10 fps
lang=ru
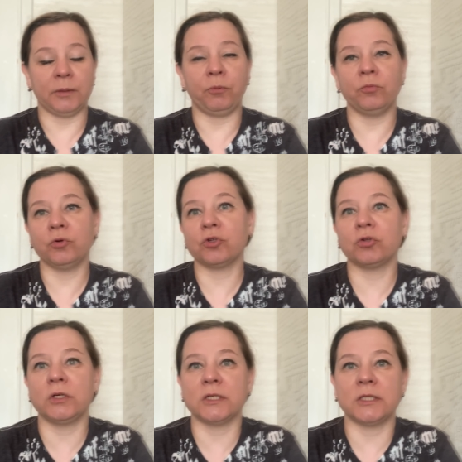напомню,
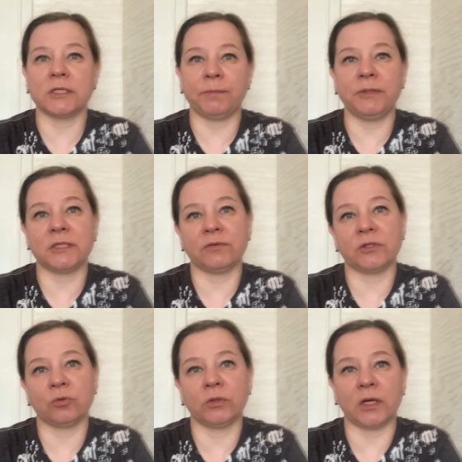что если
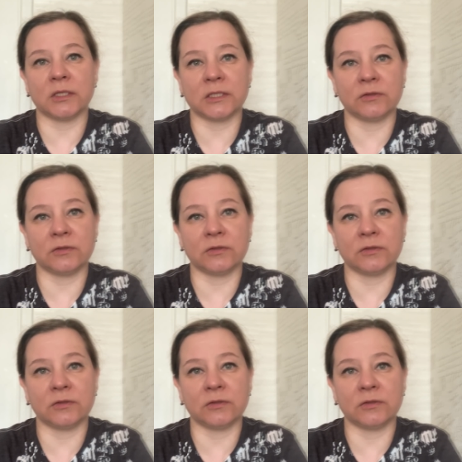записываться у нас